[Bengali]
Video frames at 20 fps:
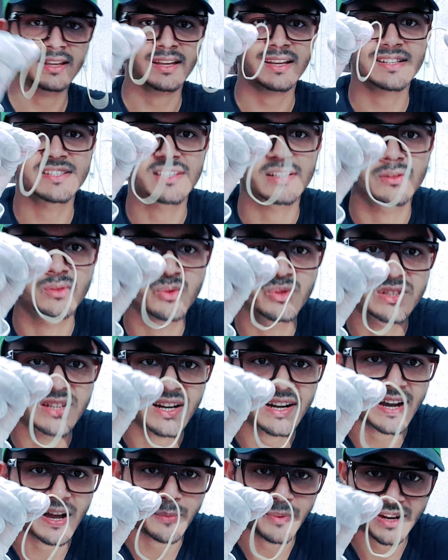এই যে দুইটা
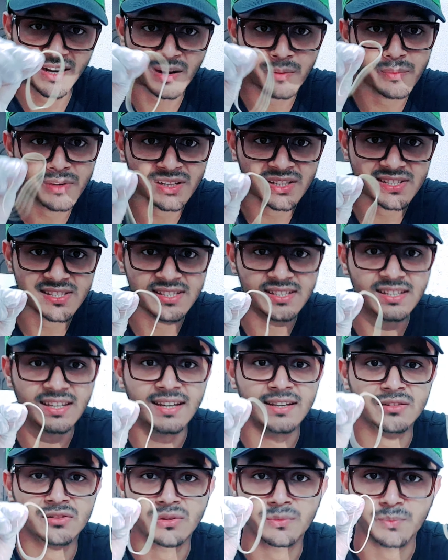রাবার আমি নিছি
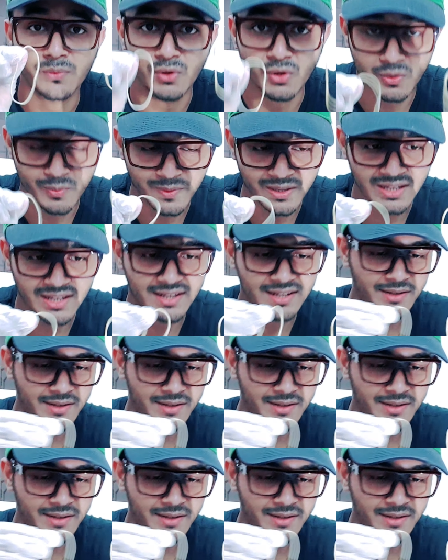একদম নর্মালি